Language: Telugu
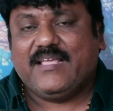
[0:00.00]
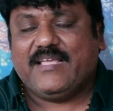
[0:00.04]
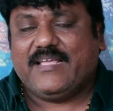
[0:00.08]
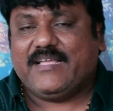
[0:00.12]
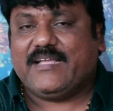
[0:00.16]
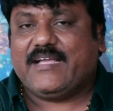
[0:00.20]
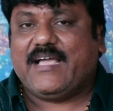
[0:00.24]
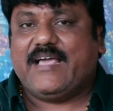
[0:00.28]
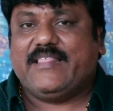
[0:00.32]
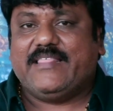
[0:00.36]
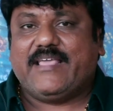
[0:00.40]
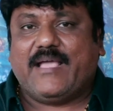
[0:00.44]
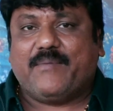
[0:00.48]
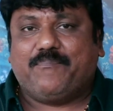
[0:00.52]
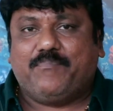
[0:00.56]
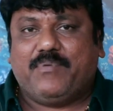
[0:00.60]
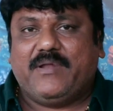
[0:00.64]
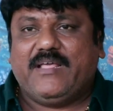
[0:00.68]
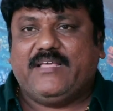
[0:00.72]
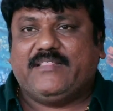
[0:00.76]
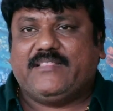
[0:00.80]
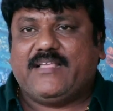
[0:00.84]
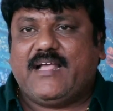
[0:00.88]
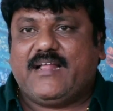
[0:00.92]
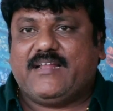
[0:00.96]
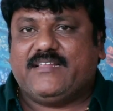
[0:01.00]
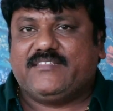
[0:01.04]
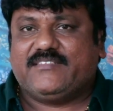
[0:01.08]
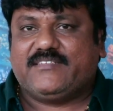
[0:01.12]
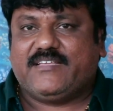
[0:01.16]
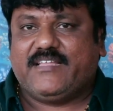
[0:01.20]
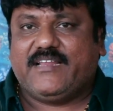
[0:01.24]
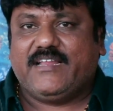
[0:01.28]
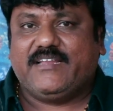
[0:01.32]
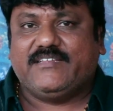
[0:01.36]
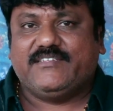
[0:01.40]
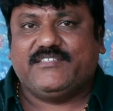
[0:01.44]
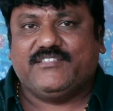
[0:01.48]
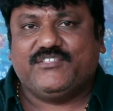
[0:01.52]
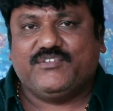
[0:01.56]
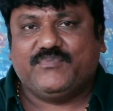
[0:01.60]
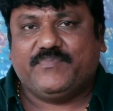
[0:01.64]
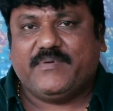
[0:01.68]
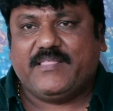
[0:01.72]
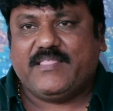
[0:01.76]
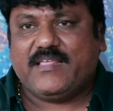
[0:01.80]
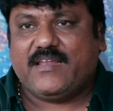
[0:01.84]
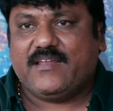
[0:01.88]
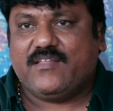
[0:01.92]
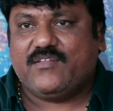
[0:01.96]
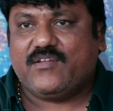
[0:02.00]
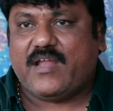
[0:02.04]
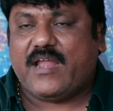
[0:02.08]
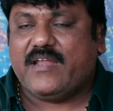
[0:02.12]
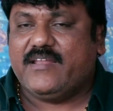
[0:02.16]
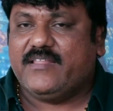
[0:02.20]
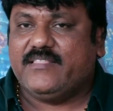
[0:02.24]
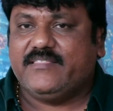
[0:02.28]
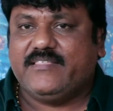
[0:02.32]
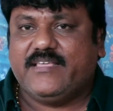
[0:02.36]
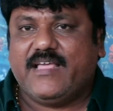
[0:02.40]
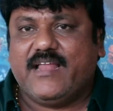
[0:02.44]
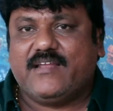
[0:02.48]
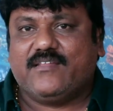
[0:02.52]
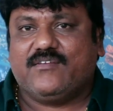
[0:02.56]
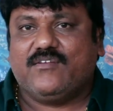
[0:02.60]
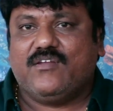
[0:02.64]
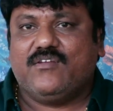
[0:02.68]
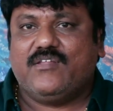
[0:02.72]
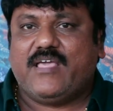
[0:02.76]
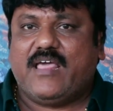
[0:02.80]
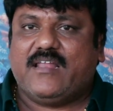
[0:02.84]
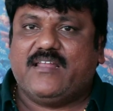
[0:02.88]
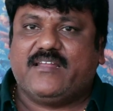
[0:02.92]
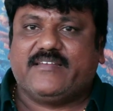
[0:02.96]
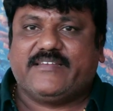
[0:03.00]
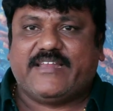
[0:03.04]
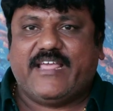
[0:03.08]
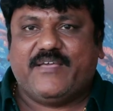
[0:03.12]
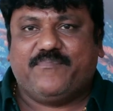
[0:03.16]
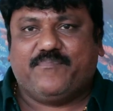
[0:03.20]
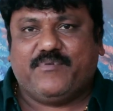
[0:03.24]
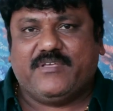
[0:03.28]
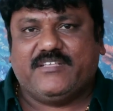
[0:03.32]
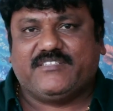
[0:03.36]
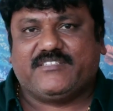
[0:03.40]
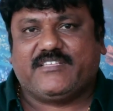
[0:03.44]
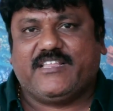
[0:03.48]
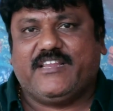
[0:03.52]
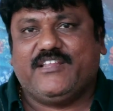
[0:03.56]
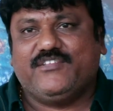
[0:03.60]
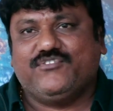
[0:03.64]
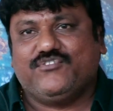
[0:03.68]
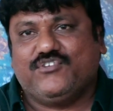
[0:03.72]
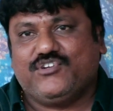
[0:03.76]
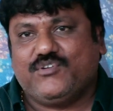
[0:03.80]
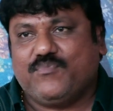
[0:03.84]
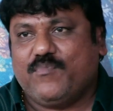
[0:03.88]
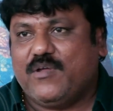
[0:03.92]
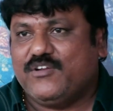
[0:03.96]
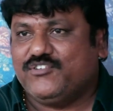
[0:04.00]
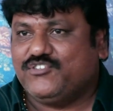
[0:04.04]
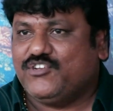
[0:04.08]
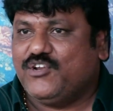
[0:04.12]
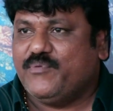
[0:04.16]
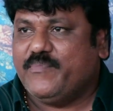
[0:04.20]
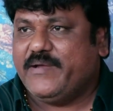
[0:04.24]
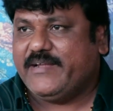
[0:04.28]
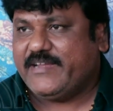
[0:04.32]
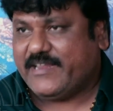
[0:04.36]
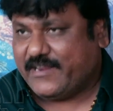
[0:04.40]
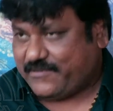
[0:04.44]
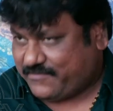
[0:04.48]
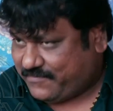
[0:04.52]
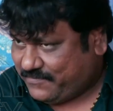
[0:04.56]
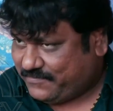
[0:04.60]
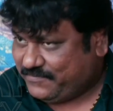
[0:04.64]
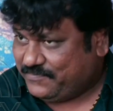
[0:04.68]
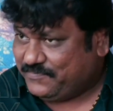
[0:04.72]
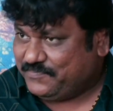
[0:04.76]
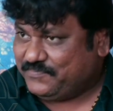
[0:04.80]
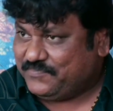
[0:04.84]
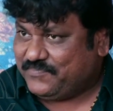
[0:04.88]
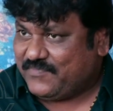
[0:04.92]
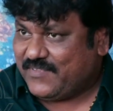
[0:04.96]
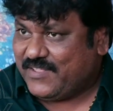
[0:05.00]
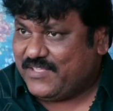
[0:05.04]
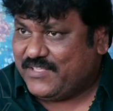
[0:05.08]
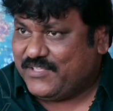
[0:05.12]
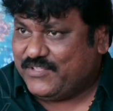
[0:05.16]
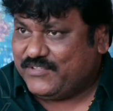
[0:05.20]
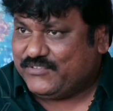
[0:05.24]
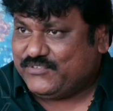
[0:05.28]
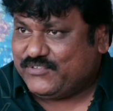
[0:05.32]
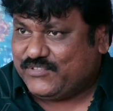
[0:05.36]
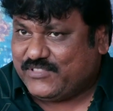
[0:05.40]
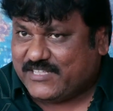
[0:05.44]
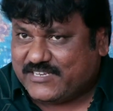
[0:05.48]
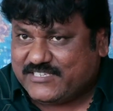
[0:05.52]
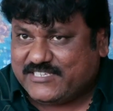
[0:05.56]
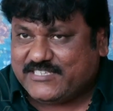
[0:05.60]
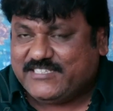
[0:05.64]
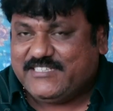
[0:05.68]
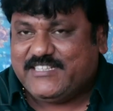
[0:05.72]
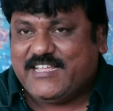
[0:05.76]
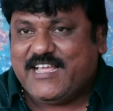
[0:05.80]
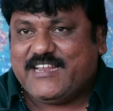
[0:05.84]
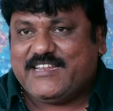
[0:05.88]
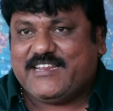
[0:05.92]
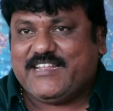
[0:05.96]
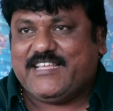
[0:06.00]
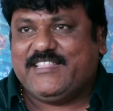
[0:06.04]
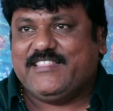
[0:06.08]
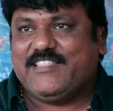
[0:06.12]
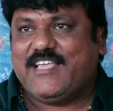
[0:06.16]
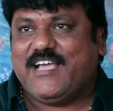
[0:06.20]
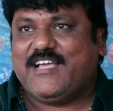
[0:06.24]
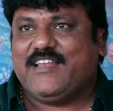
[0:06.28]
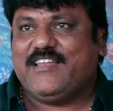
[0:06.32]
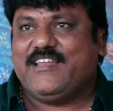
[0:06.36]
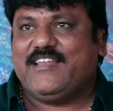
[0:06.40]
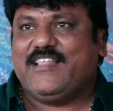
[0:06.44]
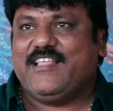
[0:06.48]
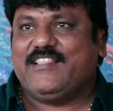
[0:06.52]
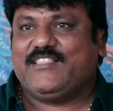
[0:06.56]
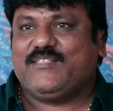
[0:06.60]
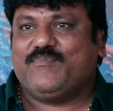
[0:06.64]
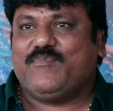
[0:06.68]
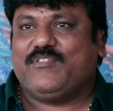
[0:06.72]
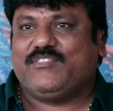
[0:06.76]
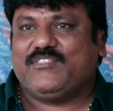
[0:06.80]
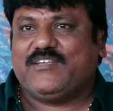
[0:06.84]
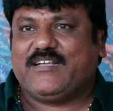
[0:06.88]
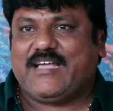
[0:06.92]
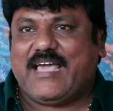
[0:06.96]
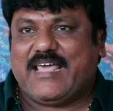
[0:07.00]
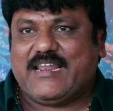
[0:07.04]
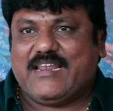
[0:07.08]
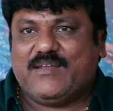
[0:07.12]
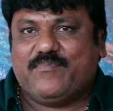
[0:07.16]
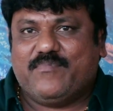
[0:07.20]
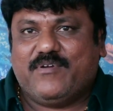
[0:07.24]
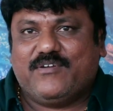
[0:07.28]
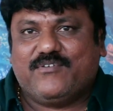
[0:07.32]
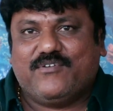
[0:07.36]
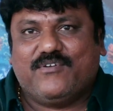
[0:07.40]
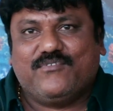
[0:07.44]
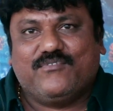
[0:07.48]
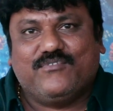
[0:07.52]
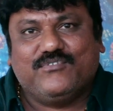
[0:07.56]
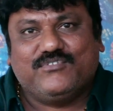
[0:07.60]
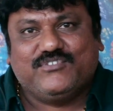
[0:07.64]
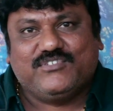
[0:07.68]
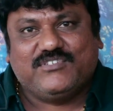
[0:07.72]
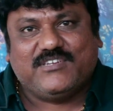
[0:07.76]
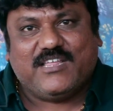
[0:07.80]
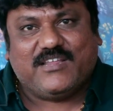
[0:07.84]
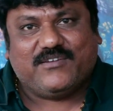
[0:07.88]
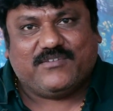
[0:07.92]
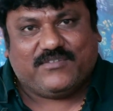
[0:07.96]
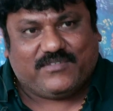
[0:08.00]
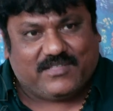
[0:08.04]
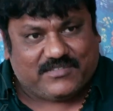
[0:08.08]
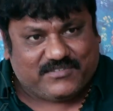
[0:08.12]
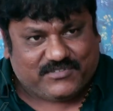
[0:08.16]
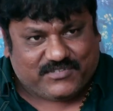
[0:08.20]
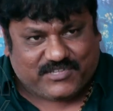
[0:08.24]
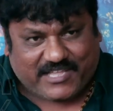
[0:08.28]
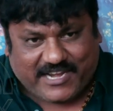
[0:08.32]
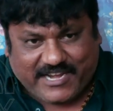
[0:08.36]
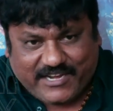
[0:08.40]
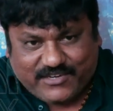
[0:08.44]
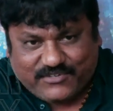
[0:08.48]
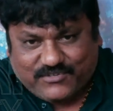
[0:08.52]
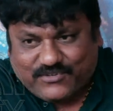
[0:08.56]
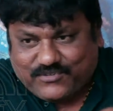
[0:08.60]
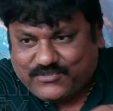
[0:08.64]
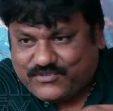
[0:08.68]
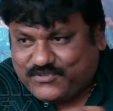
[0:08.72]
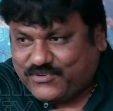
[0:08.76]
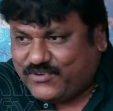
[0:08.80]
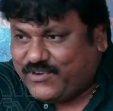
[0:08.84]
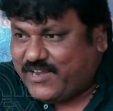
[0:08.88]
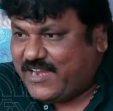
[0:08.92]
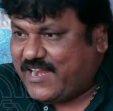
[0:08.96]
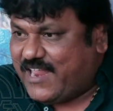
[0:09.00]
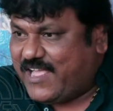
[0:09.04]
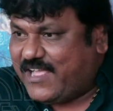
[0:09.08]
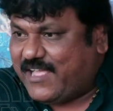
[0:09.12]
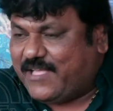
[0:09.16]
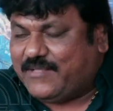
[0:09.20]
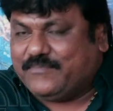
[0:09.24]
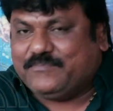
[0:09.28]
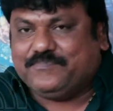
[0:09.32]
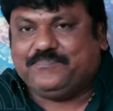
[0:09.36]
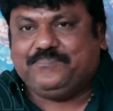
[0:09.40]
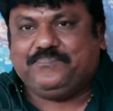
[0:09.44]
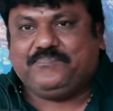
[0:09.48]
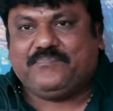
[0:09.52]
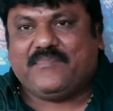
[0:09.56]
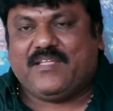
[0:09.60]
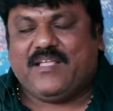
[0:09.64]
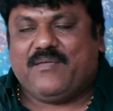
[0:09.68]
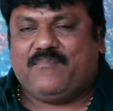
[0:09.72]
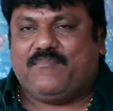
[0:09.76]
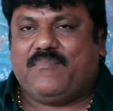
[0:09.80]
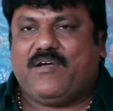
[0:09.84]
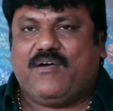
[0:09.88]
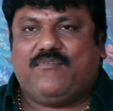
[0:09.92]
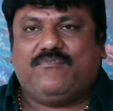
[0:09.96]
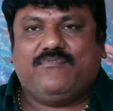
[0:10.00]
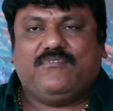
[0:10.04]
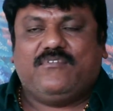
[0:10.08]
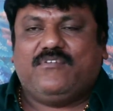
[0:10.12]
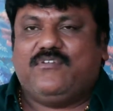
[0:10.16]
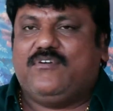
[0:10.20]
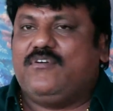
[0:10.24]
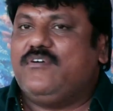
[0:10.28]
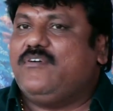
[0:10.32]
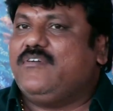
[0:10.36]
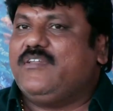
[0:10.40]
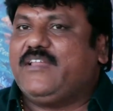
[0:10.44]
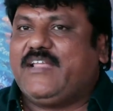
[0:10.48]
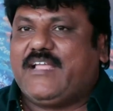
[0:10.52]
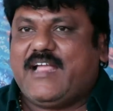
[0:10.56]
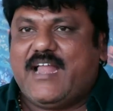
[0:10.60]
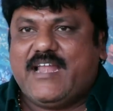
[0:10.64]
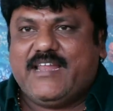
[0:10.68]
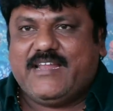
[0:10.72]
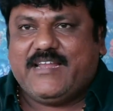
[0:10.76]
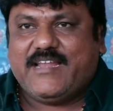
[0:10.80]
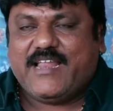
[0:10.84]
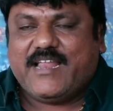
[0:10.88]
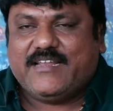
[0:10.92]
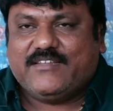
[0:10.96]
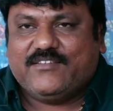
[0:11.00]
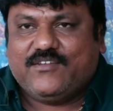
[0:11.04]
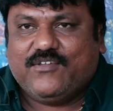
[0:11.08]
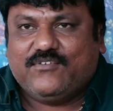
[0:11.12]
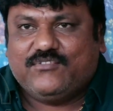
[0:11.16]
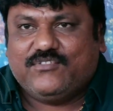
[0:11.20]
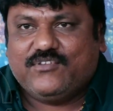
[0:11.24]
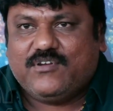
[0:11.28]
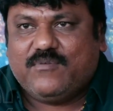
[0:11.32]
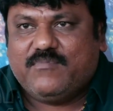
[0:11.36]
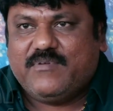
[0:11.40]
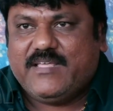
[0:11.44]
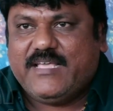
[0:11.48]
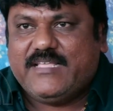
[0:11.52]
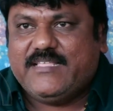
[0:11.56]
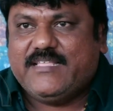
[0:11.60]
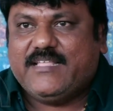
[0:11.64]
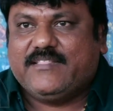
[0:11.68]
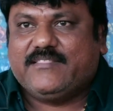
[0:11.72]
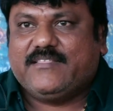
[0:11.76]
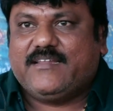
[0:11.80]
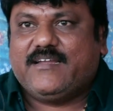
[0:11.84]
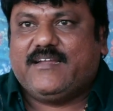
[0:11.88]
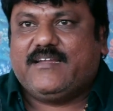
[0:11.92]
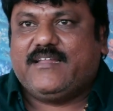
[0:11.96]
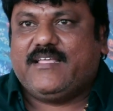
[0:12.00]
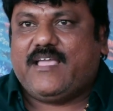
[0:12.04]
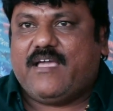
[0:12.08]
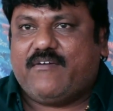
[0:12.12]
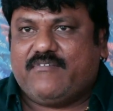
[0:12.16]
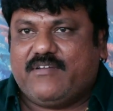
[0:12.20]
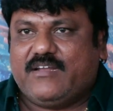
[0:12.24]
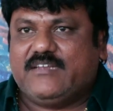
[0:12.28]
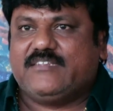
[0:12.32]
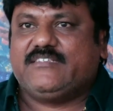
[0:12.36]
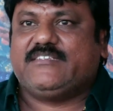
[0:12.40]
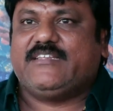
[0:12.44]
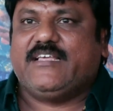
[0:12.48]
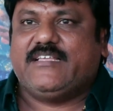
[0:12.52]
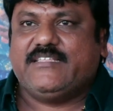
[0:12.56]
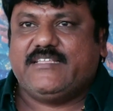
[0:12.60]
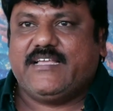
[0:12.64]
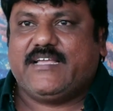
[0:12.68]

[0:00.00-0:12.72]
ఇంకా అది ఎప్పుడైతే అక్కడ స్క్రీన్ చదివిపోయింది అన్నారు అన్ని థియేటర్లు అలర్ట్ అయిపోయి స్క్రీన్ చుట్టూ మనుషులను పెట్టారు సుదర్శన్ థియేటర్ ఇందాక నేను వెళ్తే మొత్తం కర్రలు పట్టుకుని కూర్చున్నారు స్క్రీన్ చుట్టూ ఇలాగా మా ఊర్లో రికార్డింగ్ డ్యాన్స్లు అవుతున్నప్పుడు ఏం చేస్తారంటే ఎవరైనా స్టేజ్